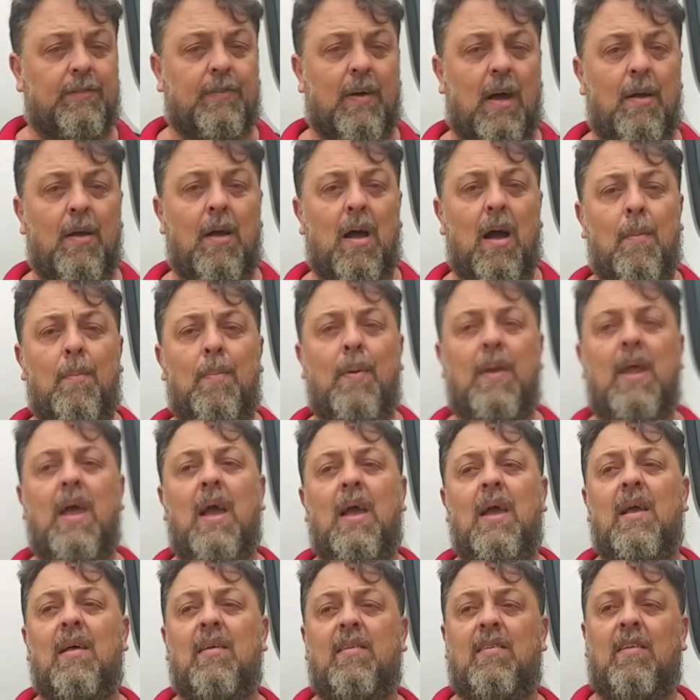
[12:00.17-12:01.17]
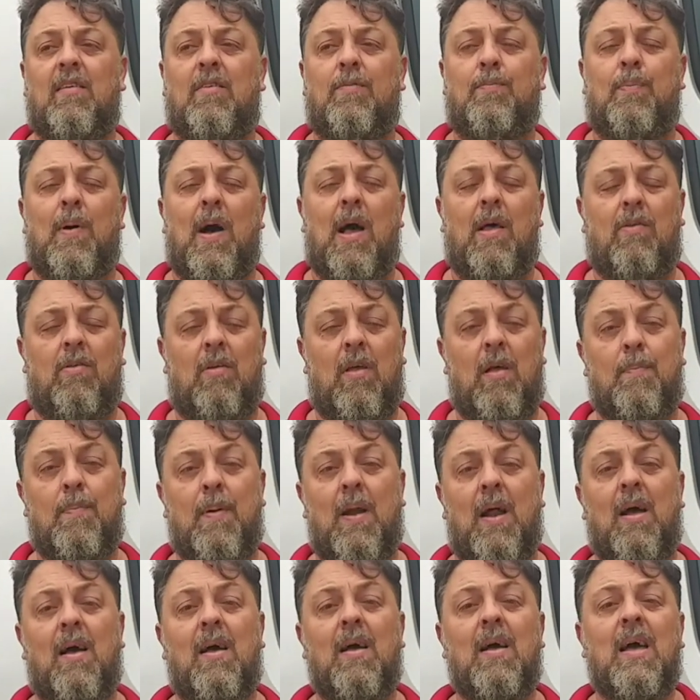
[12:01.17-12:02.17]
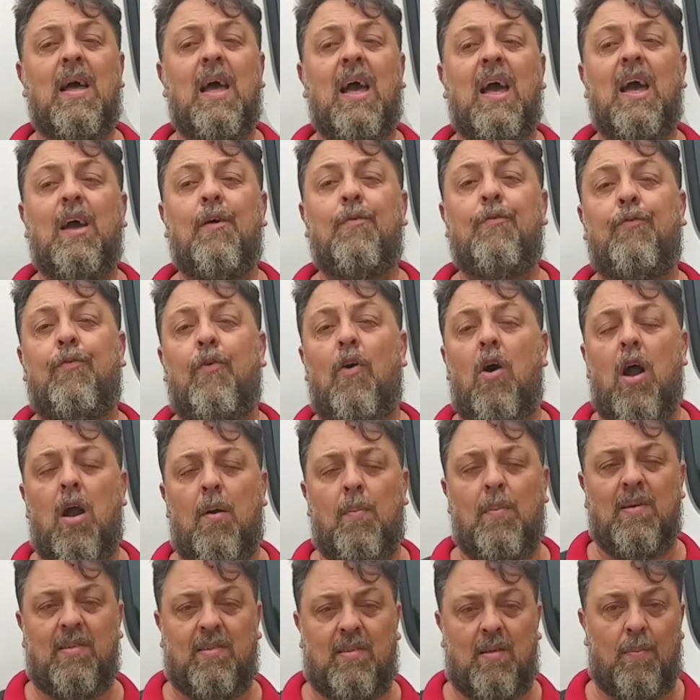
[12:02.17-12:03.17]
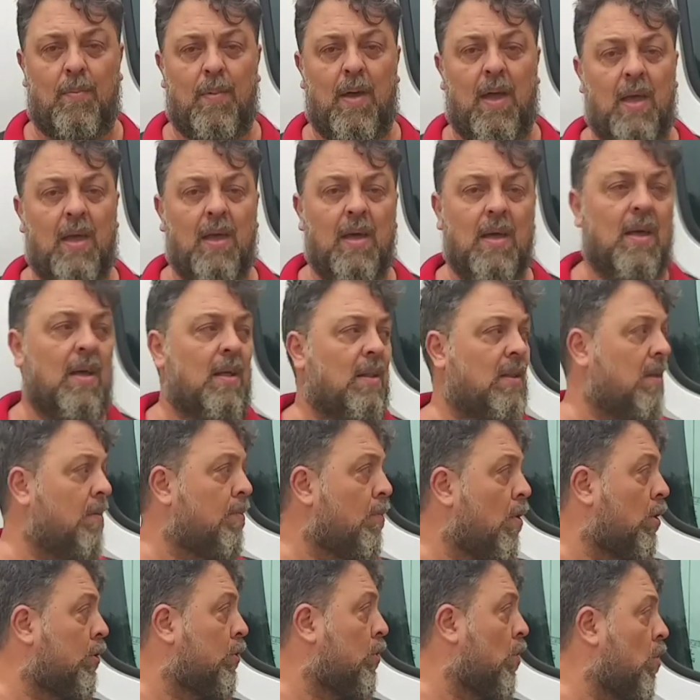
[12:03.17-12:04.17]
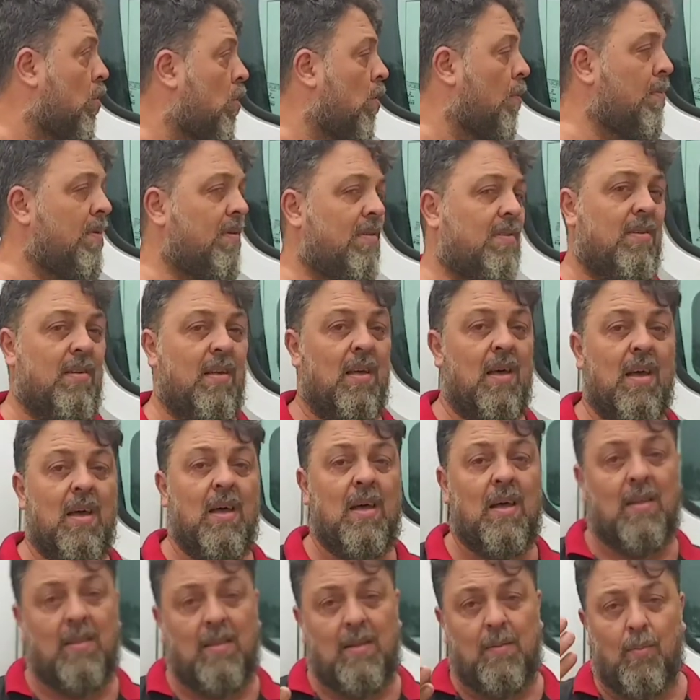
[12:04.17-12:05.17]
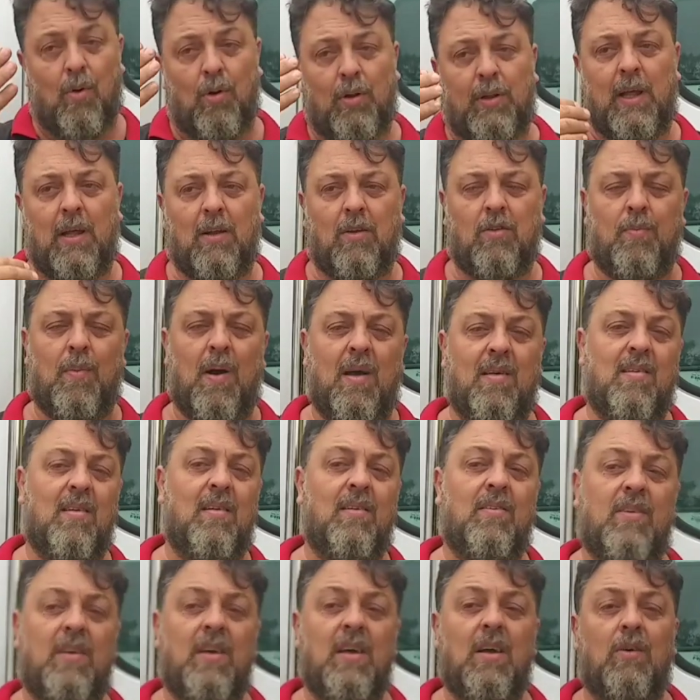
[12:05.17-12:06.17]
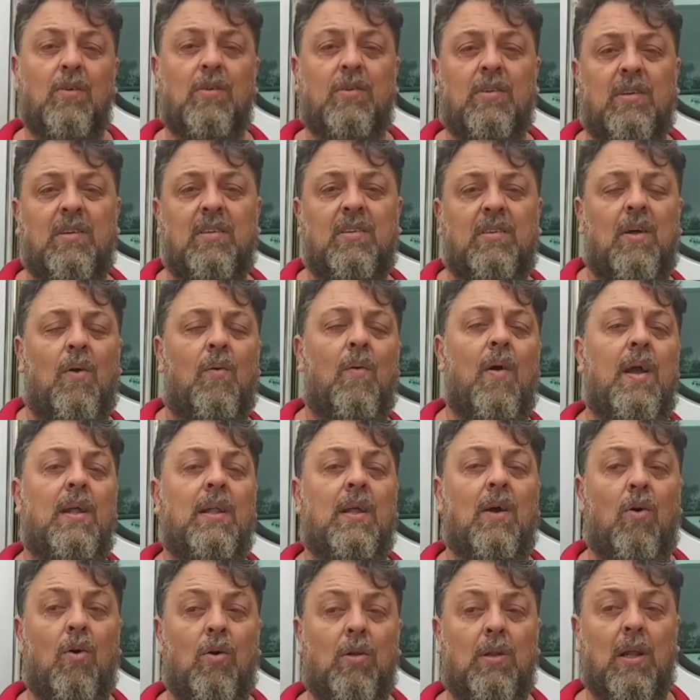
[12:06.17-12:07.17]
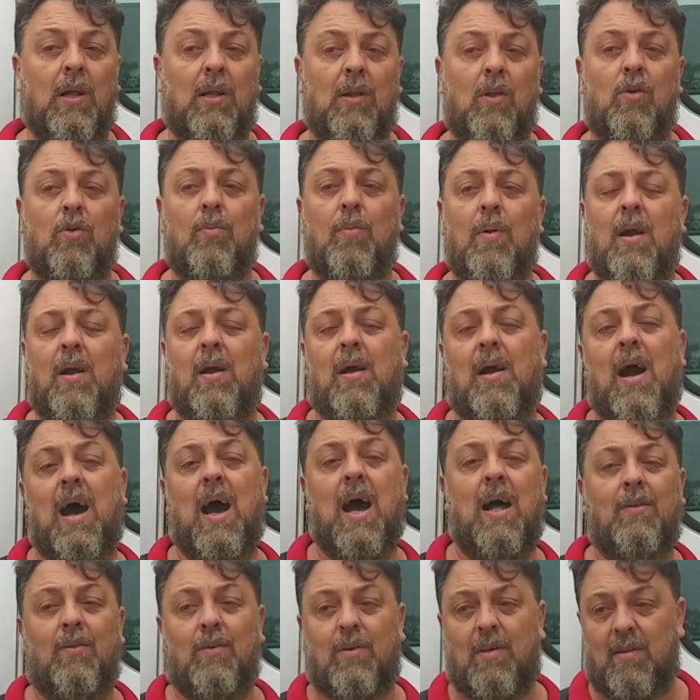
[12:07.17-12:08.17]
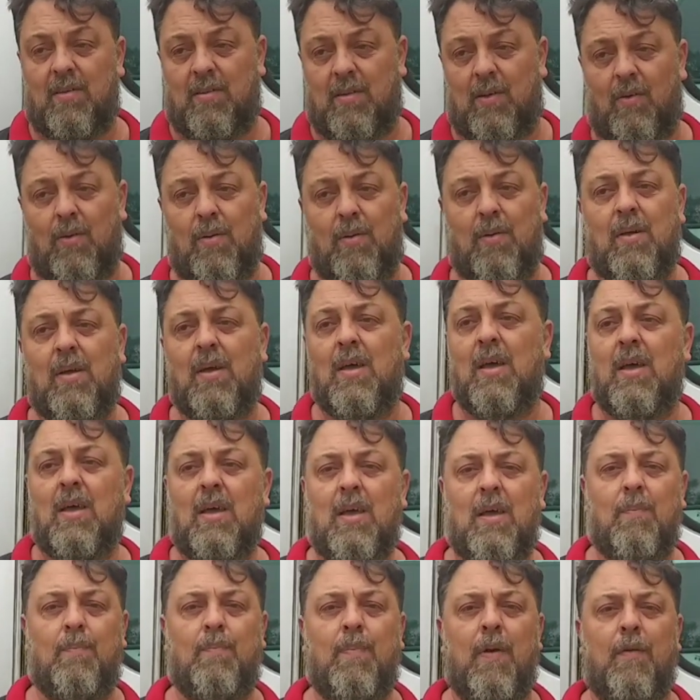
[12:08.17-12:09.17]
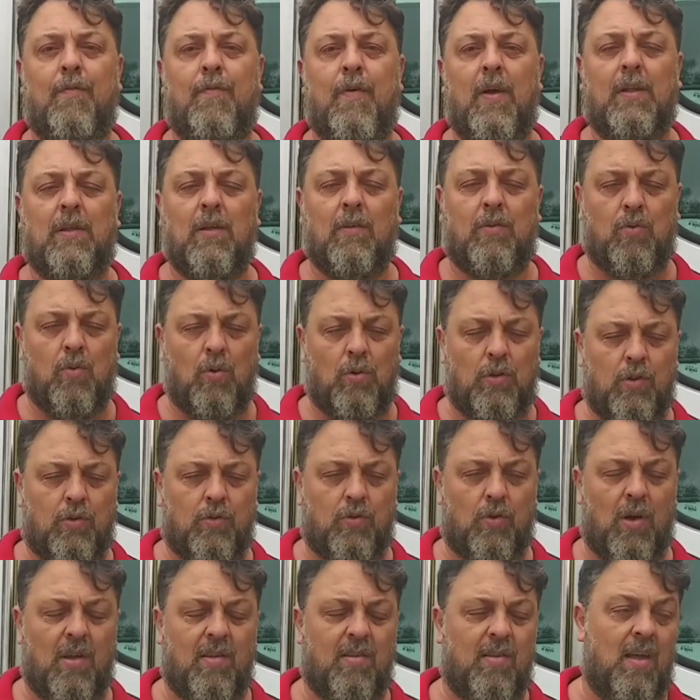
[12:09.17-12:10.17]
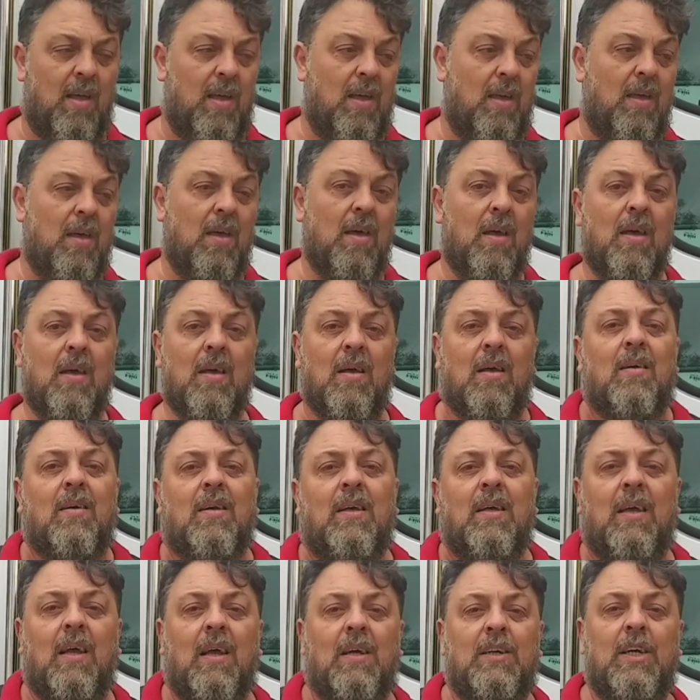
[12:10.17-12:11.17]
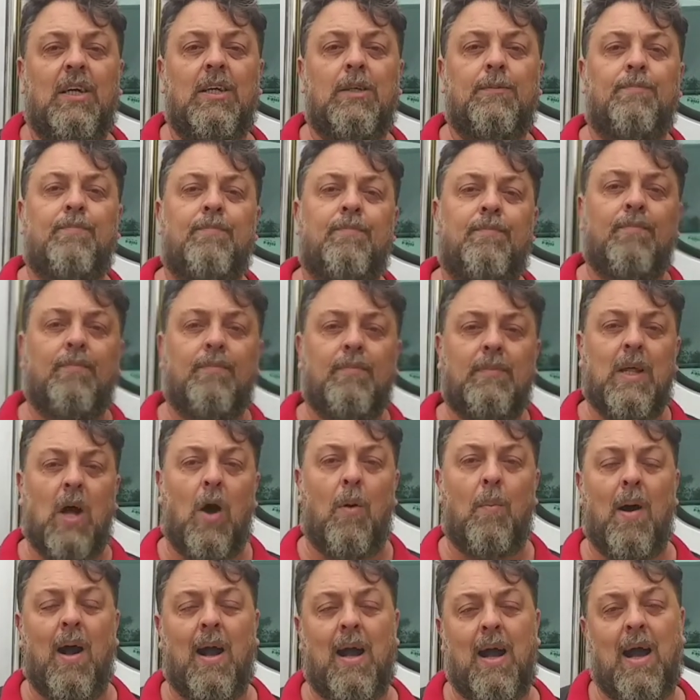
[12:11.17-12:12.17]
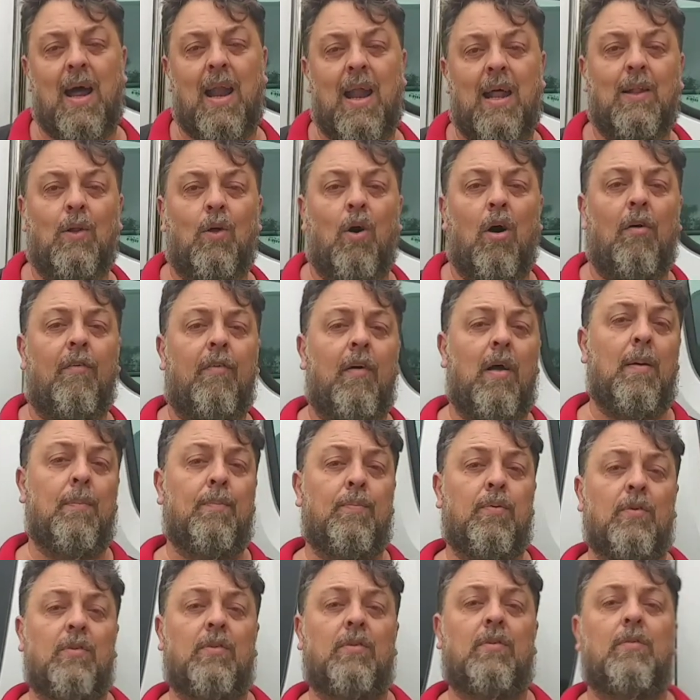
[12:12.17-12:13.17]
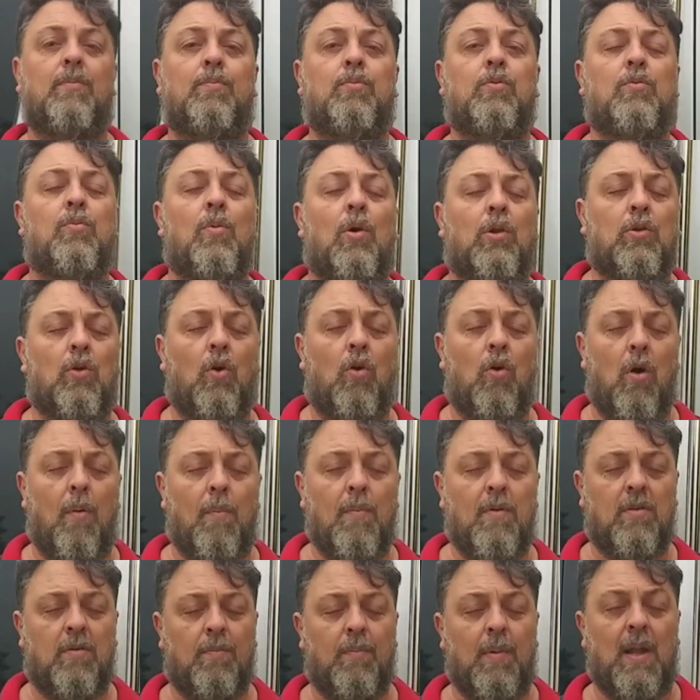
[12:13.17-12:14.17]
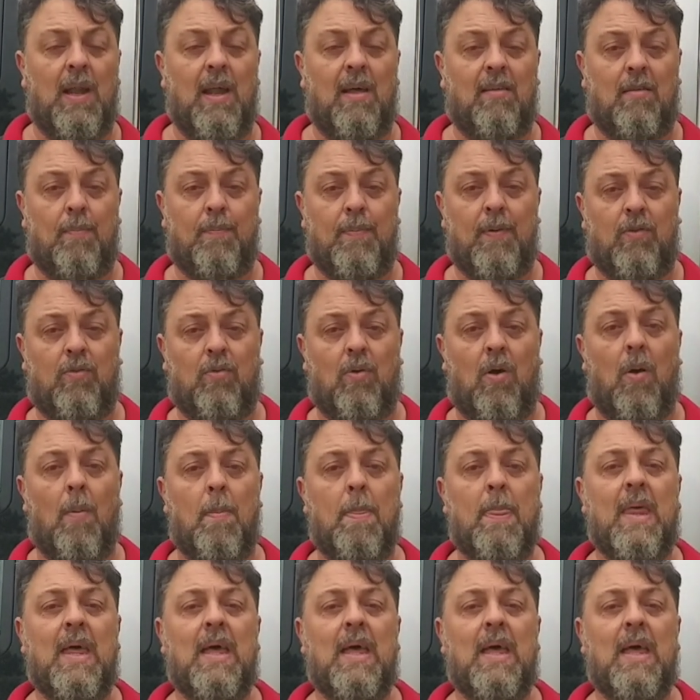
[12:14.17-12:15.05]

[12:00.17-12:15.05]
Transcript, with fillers: vai abrir aí esse espaço aí para reformas também de motorhomes de modelos mais antigos que estão ainda rodando no mercado, que estão em, em perfeitas condições aí e a gente dá uma cara nova aí para os motorhomes, beleza pessoal?